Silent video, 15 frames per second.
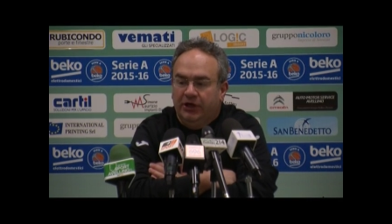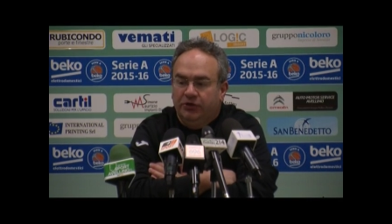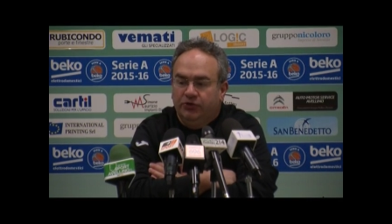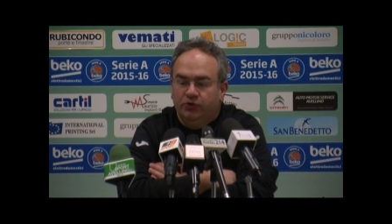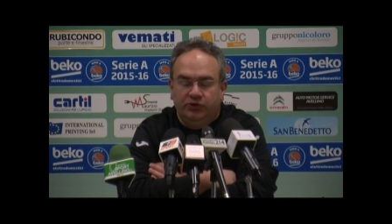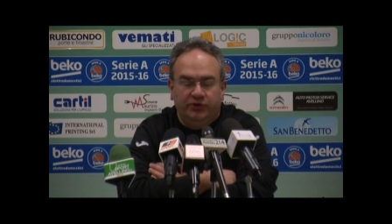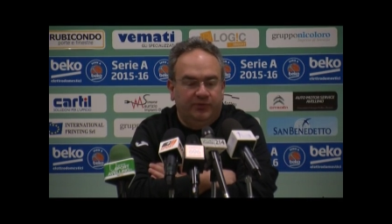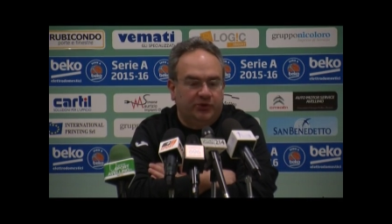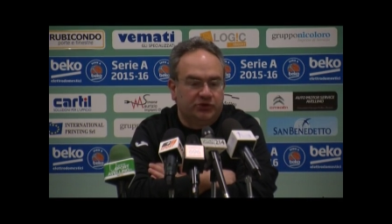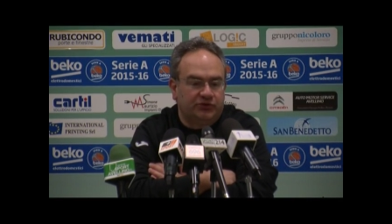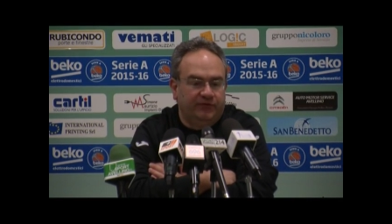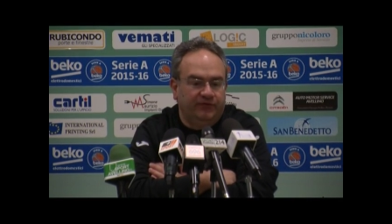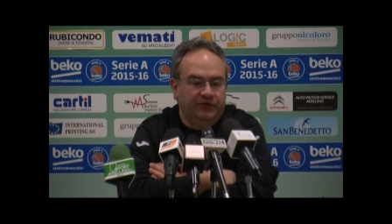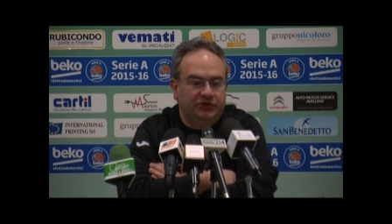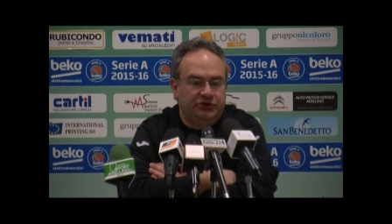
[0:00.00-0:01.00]
tutti
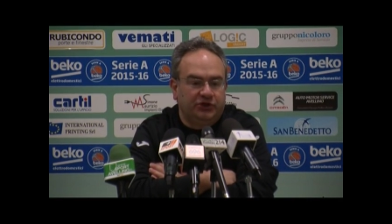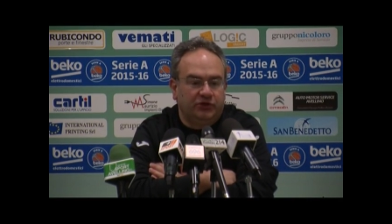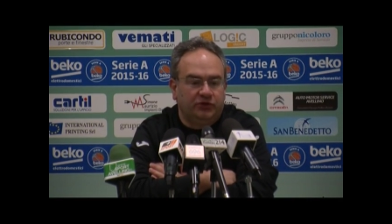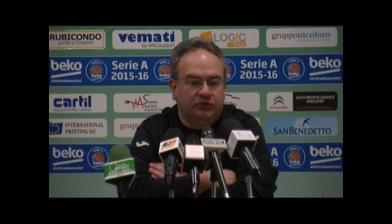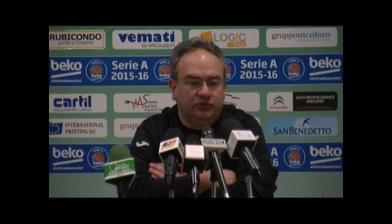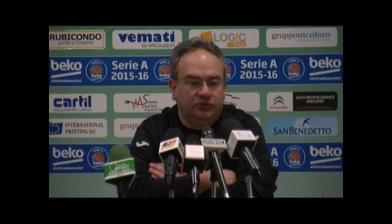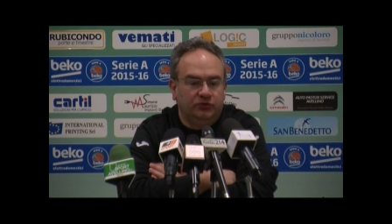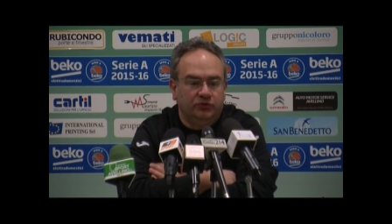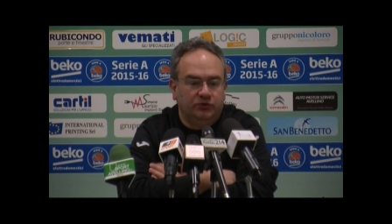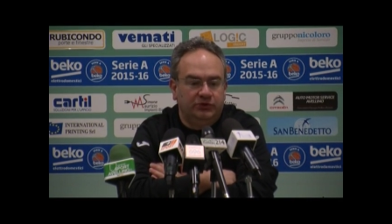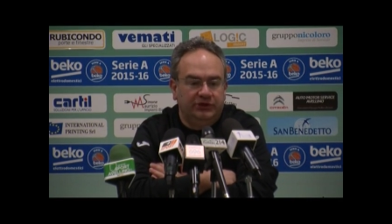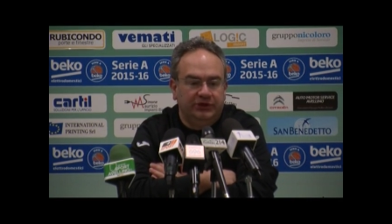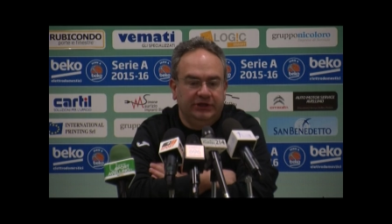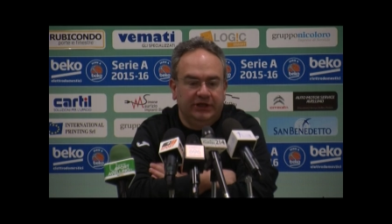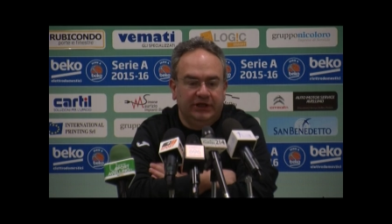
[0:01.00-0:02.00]
possono vincere con
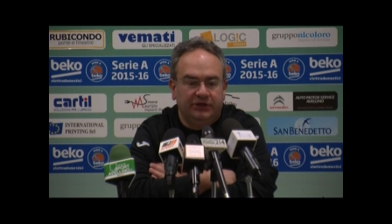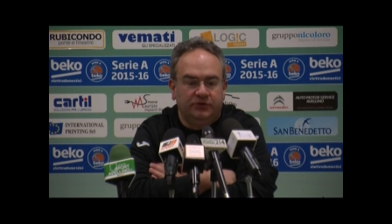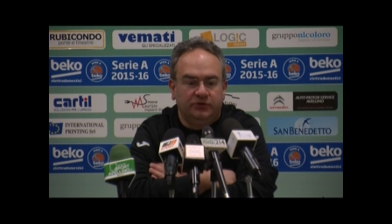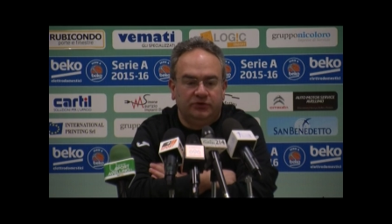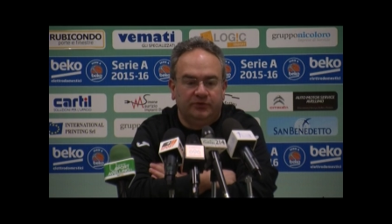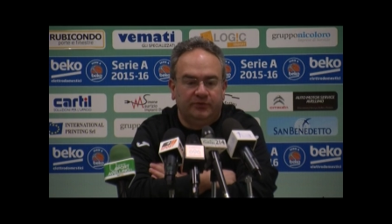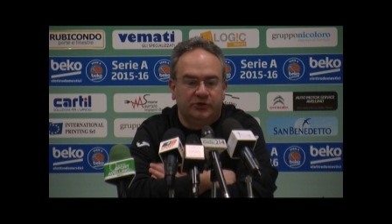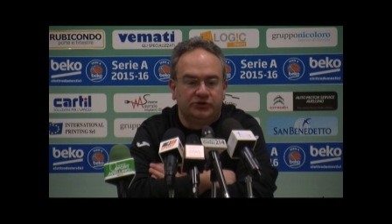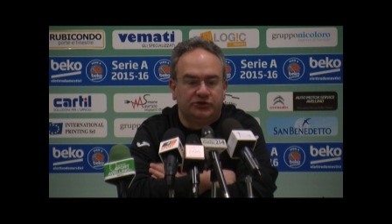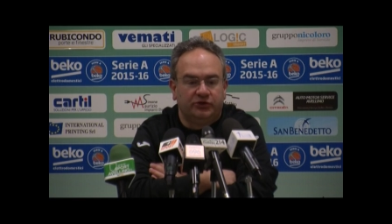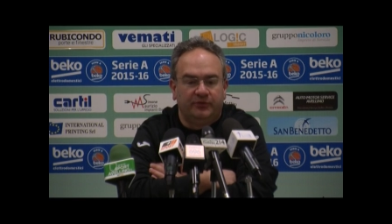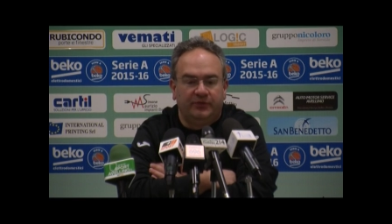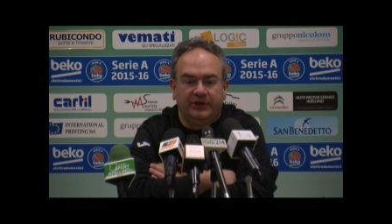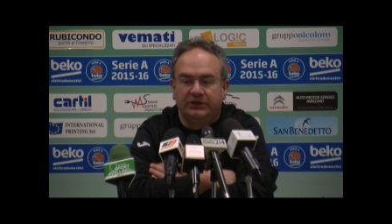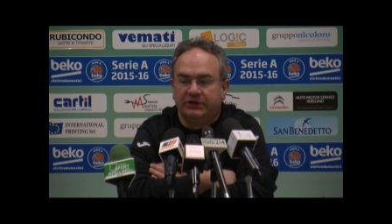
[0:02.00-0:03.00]
tutti e tutti possono
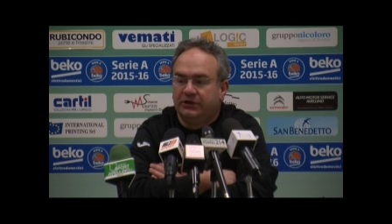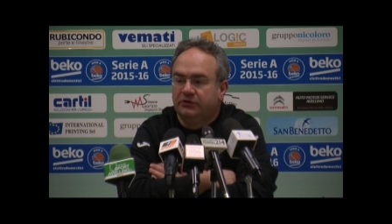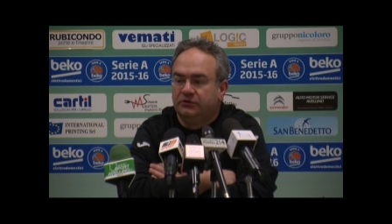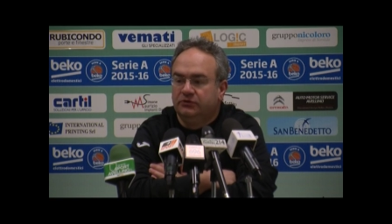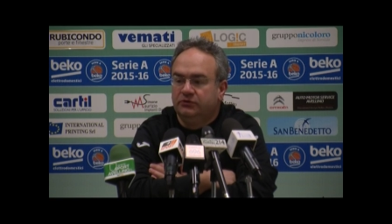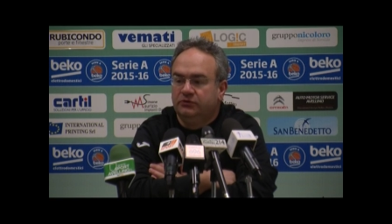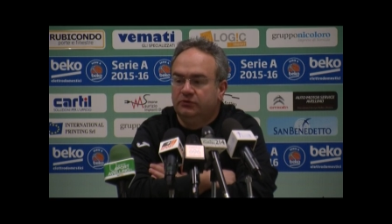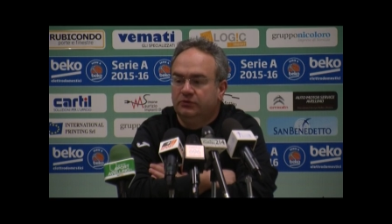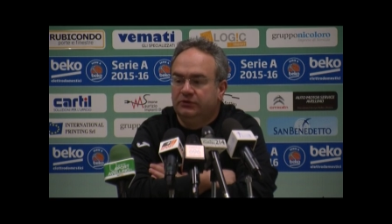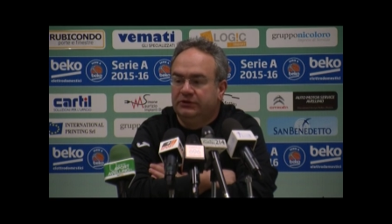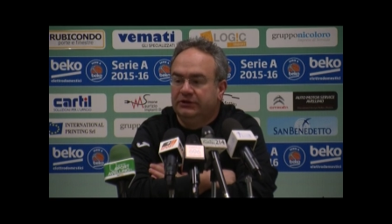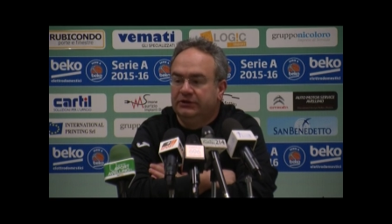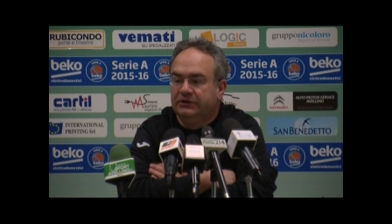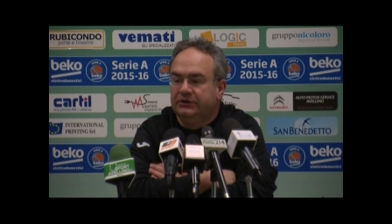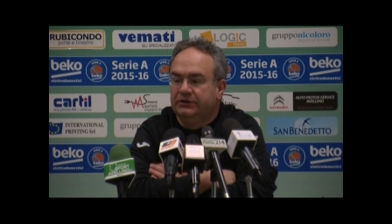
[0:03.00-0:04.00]
perdere con
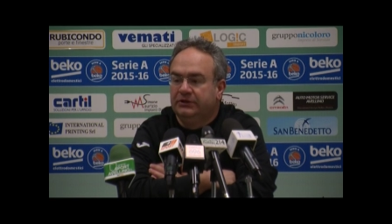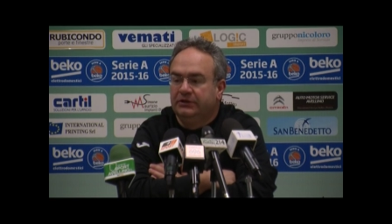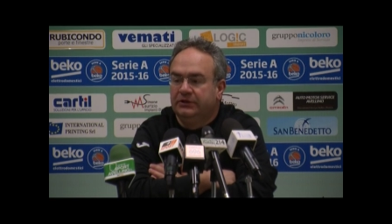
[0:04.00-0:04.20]
tutti.